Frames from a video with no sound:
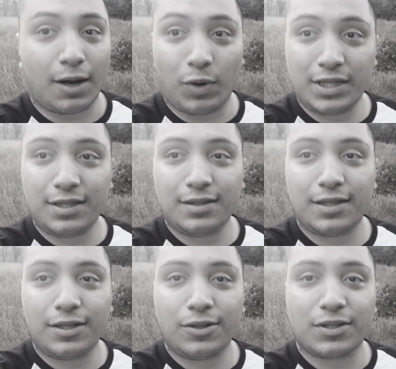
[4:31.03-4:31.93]

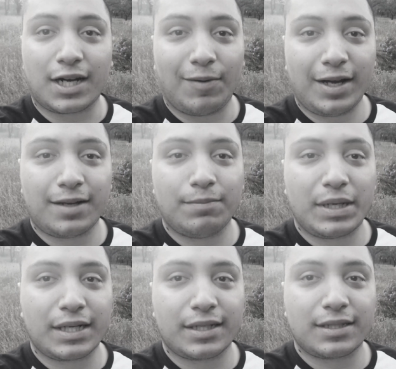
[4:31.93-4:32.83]
Aguántense o trabajen
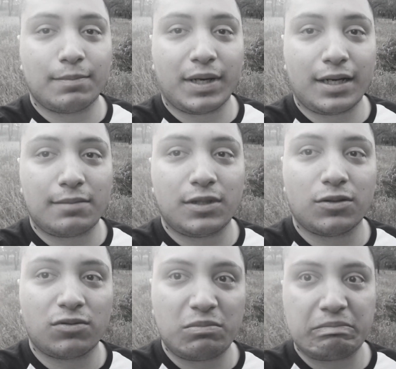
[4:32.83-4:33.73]
para que se paguen al
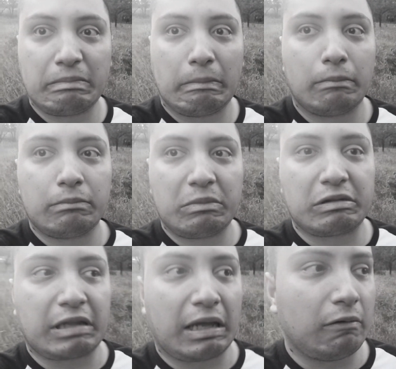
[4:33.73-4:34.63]
menos un, un
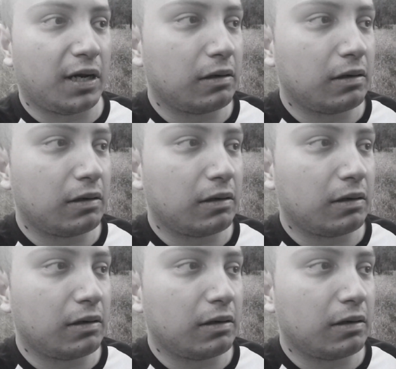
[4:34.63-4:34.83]
motel o